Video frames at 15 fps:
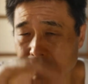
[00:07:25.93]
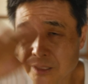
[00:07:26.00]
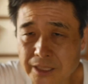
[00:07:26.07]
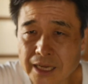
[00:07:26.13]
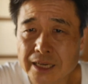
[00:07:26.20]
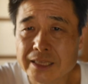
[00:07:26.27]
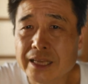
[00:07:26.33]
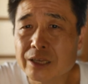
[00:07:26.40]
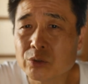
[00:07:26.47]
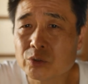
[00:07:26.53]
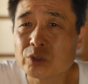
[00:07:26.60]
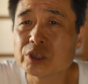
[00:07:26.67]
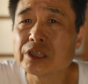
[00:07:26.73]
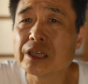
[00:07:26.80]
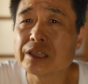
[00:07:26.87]
やらないこ
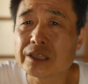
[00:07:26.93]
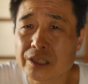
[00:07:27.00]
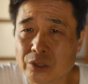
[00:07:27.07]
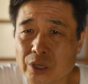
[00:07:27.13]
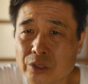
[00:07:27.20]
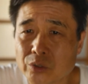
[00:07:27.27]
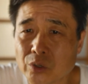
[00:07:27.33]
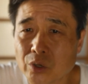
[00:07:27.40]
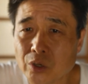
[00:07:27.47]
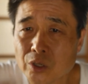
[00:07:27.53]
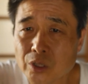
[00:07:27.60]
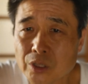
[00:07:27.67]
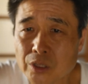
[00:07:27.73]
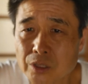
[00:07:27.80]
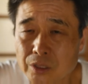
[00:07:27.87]
とにしてるんですけどあの
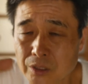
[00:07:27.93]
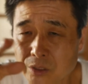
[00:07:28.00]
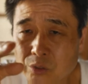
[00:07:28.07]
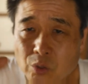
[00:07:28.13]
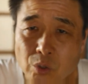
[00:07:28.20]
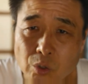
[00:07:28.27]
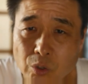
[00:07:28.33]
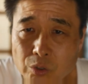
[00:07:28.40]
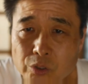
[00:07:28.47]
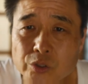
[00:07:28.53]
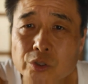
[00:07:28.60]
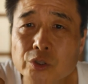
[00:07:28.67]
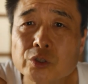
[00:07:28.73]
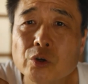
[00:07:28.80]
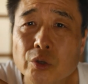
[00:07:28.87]
こう工
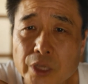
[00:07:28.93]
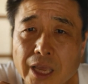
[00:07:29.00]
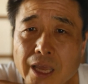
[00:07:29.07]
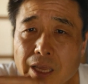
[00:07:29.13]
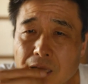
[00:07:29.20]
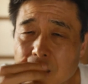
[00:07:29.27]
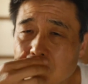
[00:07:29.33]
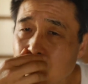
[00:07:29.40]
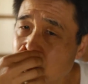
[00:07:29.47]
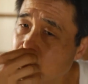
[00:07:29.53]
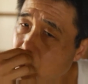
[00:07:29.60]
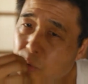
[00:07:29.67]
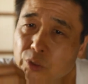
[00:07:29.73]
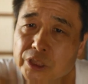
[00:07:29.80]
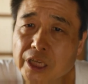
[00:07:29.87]
夫をね
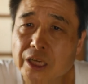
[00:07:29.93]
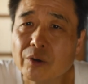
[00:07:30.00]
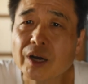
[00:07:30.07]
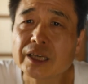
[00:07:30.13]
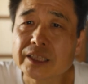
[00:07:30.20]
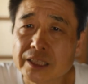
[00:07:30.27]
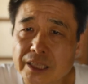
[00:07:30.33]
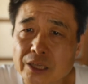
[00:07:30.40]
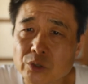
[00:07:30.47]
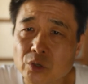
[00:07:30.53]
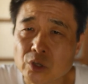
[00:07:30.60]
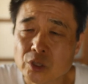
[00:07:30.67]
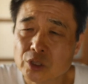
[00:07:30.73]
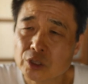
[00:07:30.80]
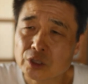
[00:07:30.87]
どうしていいか分かんないんであ
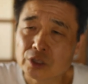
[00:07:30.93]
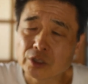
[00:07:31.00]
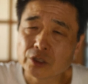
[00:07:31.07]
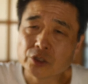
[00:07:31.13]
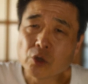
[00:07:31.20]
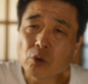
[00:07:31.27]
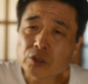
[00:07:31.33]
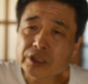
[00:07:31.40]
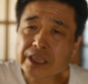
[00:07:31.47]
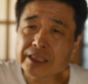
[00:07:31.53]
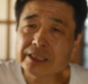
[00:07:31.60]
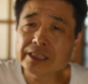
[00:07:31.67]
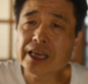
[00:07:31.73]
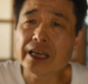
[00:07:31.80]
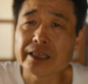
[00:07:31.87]
の
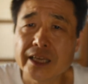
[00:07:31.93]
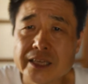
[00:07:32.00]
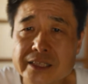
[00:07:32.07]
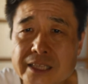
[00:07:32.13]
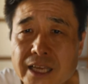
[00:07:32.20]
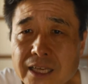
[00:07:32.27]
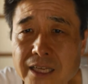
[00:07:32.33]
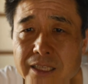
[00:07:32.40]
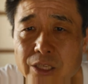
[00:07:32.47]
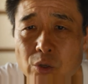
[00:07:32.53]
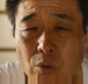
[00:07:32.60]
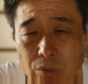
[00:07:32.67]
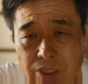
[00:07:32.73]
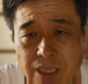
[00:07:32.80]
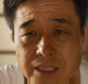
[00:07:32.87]
4000時間ね1年間で
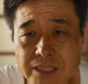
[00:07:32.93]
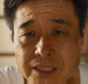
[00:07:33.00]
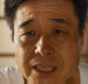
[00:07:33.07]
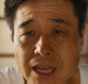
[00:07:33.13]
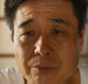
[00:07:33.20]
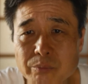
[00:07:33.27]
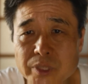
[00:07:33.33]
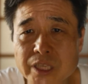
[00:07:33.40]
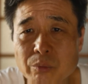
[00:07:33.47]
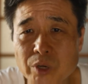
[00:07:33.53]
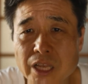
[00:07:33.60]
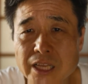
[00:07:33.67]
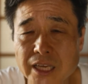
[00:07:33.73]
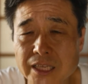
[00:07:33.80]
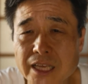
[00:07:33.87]
4000時間見ても
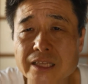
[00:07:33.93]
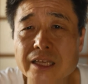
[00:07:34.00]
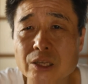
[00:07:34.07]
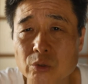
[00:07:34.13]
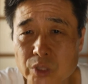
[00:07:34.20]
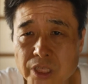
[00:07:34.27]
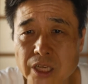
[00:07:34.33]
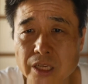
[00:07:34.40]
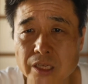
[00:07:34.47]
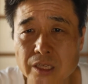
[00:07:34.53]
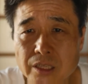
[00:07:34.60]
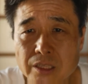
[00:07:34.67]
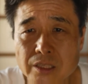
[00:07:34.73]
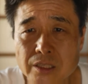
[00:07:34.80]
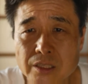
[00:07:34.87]
らわなきゃなんないのに
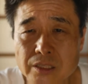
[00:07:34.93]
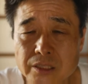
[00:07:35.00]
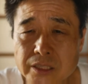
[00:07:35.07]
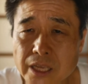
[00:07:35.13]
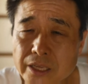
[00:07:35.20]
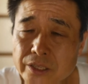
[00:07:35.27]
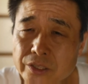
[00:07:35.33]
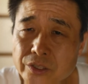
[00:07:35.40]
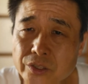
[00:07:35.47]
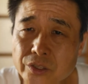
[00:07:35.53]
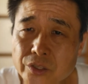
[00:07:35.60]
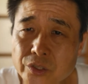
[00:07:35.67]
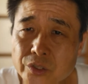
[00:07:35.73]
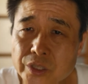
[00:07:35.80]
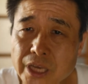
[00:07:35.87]

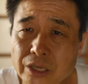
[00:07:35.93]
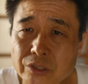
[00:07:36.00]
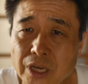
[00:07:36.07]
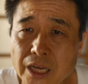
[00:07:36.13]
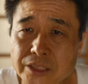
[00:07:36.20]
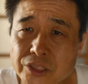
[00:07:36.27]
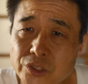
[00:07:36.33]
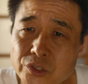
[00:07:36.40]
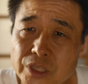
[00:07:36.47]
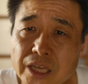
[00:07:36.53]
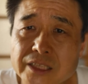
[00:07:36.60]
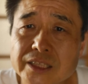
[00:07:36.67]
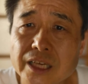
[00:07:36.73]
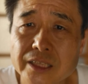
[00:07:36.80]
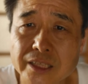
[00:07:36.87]
1980
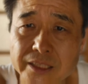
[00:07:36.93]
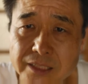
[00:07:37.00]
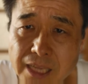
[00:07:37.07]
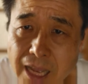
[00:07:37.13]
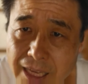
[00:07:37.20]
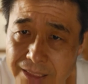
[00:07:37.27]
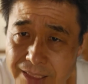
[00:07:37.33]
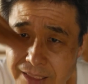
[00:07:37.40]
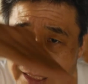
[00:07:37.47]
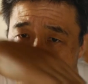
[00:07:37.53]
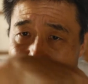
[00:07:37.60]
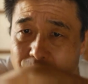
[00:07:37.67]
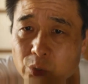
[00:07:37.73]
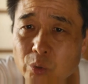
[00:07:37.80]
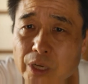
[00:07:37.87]
何時間で下がっちゃってる
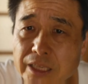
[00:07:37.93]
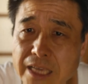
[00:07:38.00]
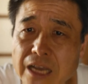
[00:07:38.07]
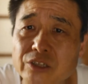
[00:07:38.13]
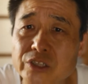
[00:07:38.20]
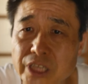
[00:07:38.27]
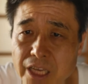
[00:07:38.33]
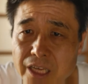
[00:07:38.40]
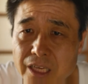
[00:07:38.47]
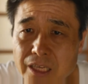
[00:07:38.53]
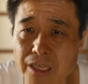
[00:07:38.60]
んですよこれ逆に